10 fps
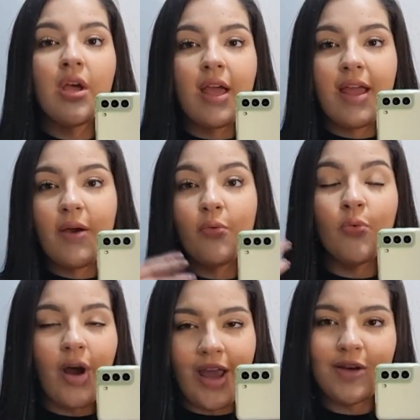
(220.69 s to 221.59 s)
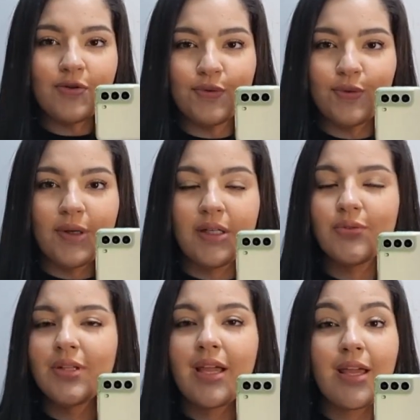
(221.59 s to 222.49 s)
é, o resto do
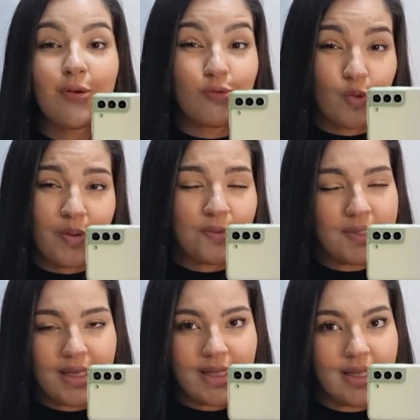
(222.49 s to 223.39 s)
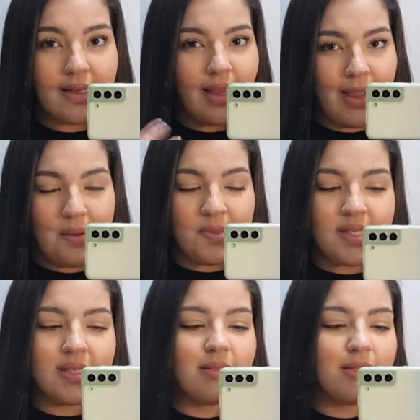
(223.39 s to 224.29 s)
ano, né? Eu super usaria a
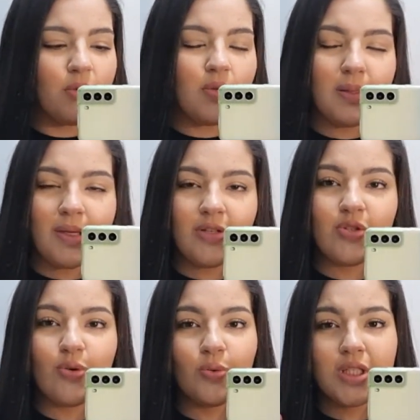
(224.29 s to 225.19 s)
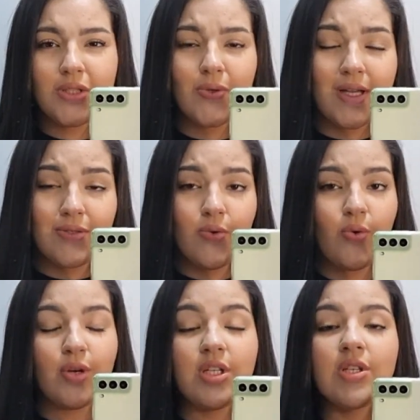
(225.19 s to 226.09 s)
camisa tranquilamente em outras
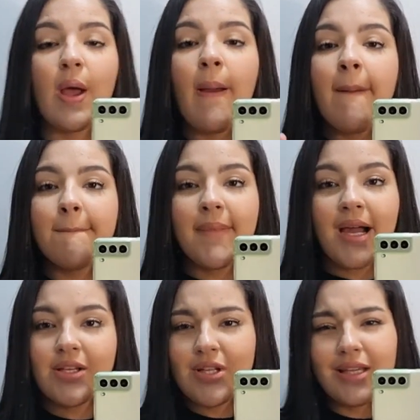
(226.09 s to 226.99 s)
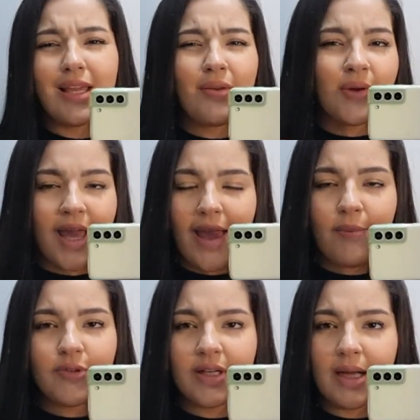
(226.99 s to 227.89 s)
ocasiões. Mas, né, quem não quer
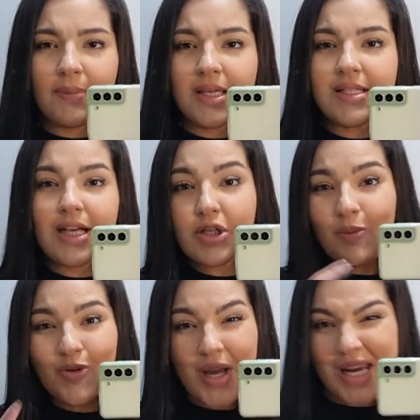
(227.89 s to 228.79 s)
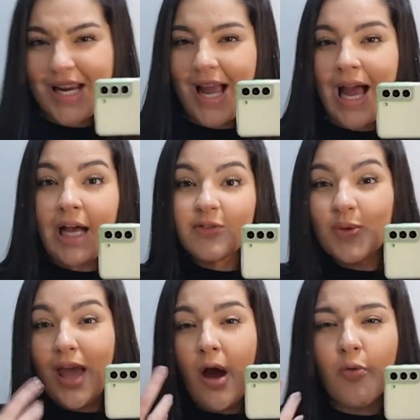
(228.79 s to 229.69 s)
muita camisa, acha muito caricato,
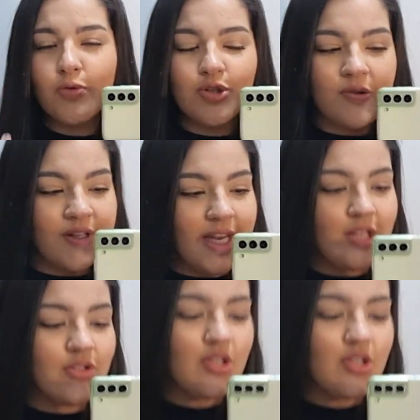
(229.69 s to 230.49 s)
quer algo diferente,